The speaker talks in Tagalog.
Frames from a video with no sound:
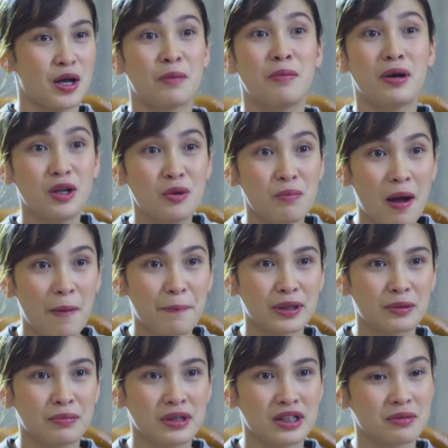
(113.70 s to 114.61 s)
Aba,
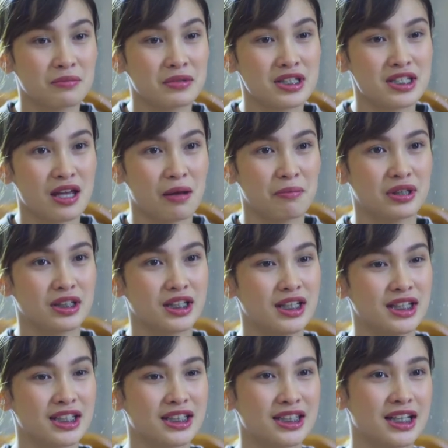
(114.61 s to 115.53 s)
lumapit ba naman sa amin,
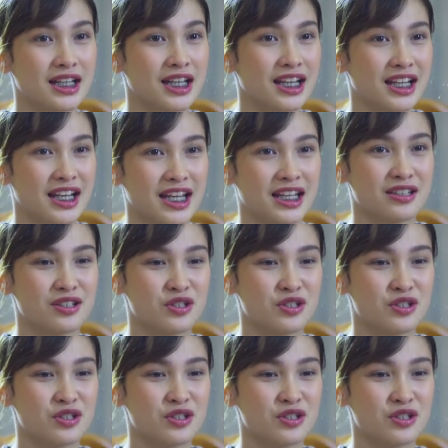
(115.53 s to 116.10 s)
galit na galit.